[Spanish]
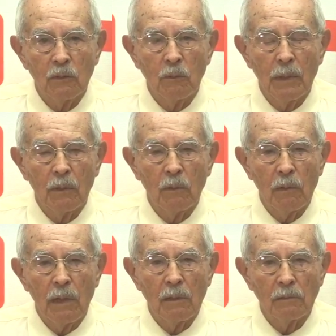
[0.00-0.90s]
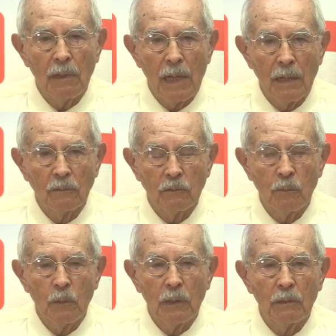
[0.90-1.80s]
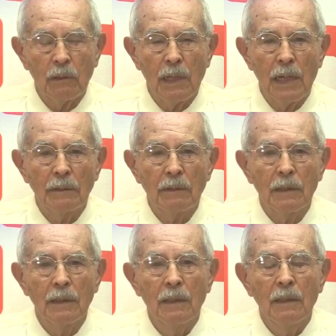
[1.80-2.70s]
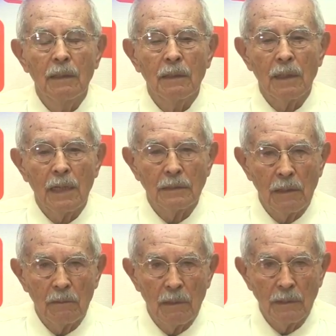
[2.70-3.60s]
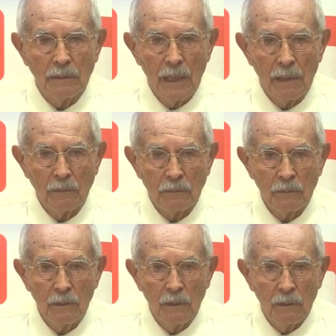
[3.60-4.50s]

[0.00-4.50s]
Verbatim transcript: número Colena Los Naranjos, un poquito adelante del asilo de ancianos.